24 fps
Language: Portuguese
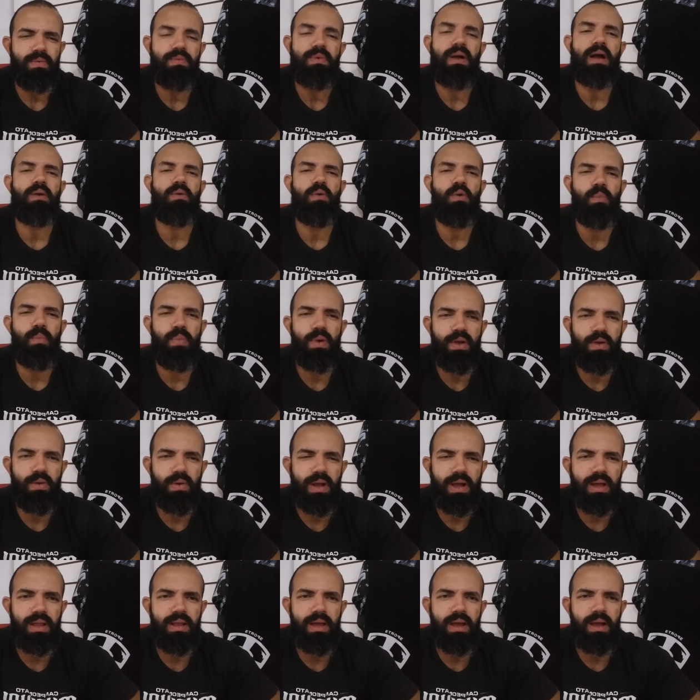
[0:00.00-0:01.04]
acompanha o
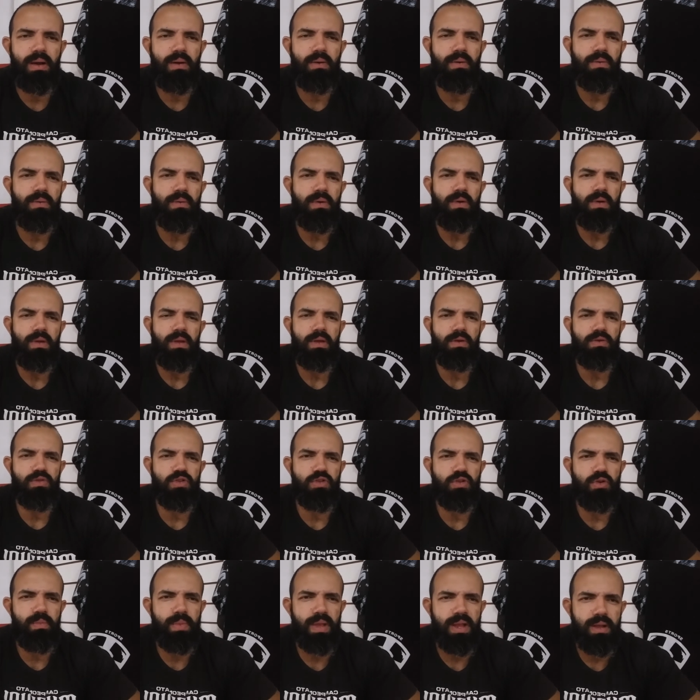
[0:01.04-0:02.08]
canal, eu
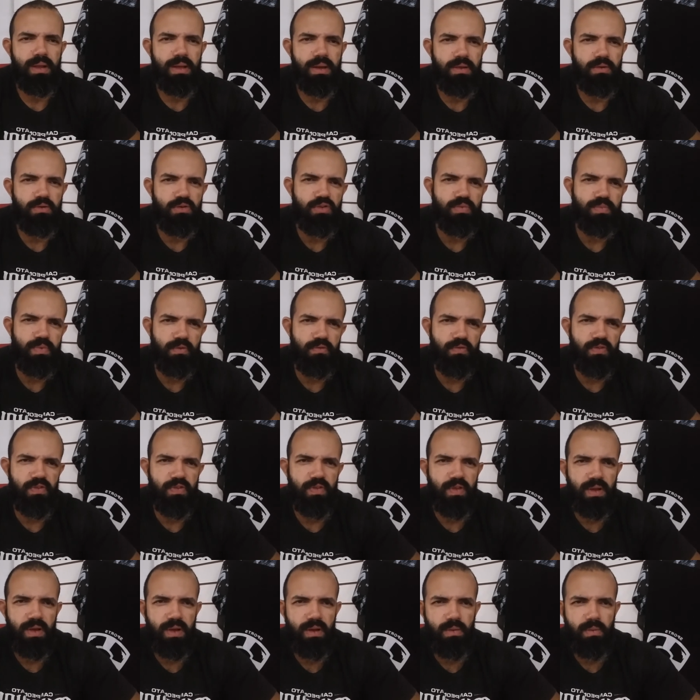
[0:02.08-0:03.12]
sou mecânico de
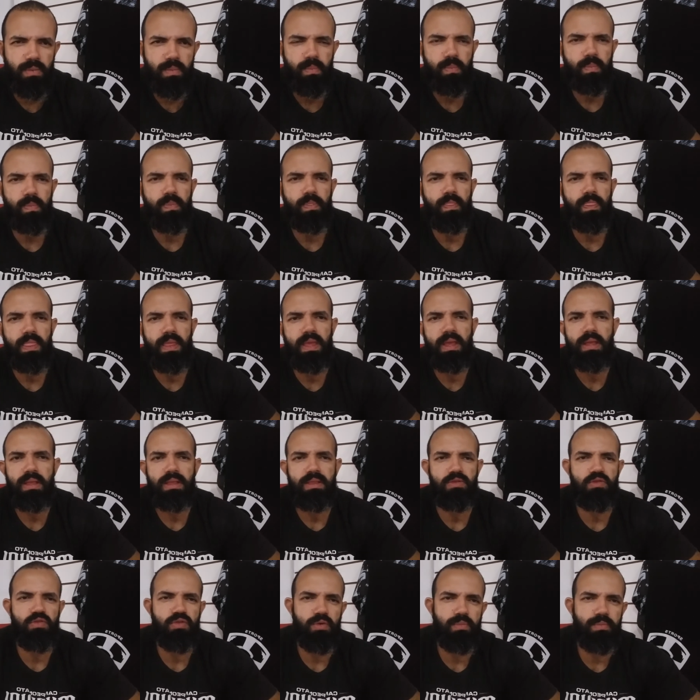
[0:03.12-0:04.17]
profissão, né?
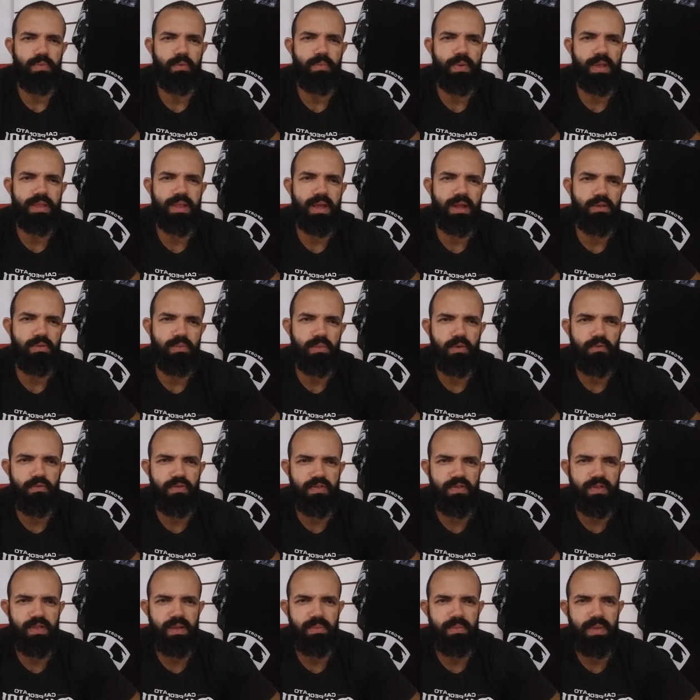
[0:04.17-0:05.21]
sou proprietário de uma
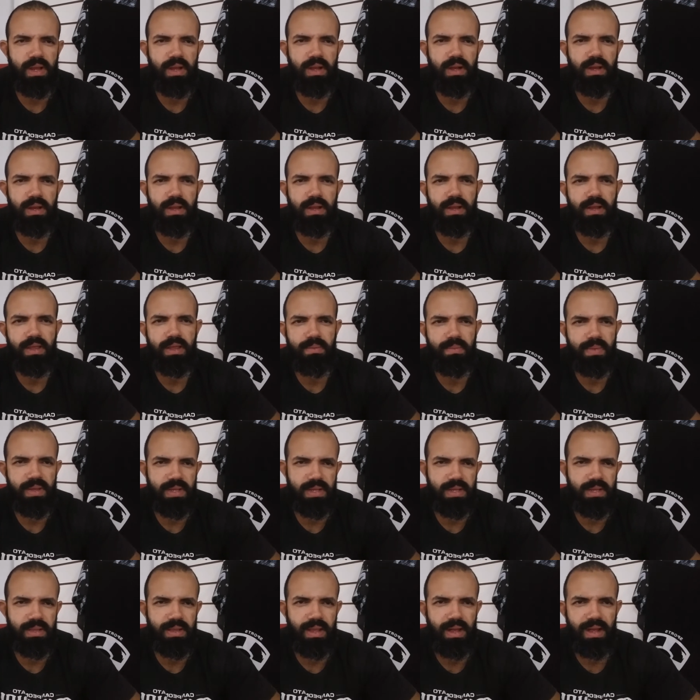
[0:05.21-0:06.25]
oficina mecânica aqui em minha
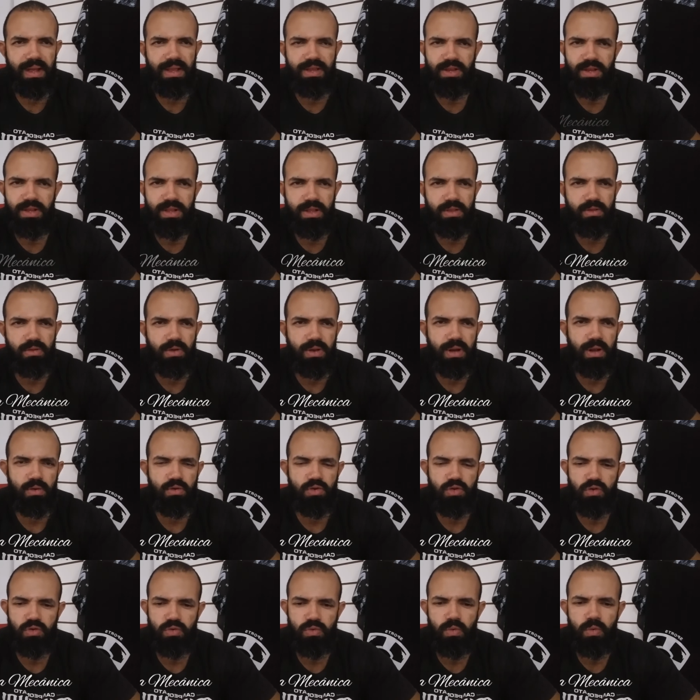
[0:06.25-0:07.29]
cidade, Litoral
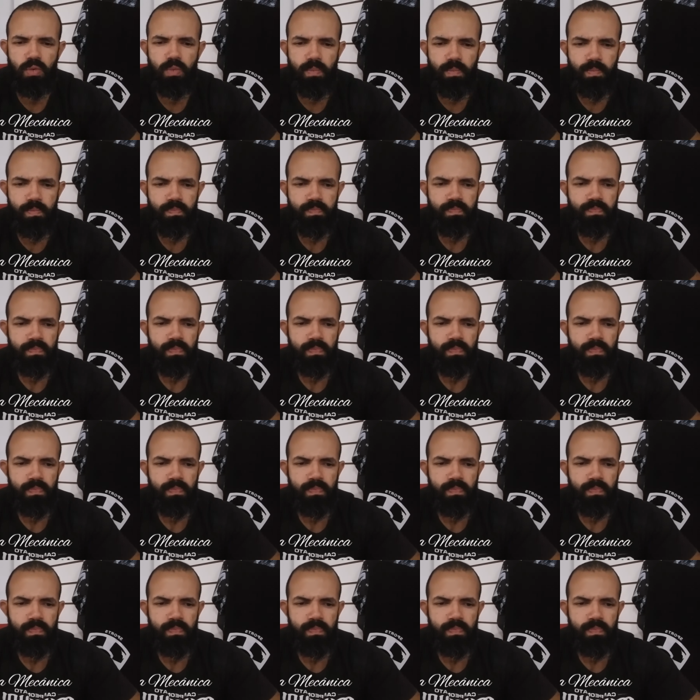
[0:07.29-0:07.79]
Sul.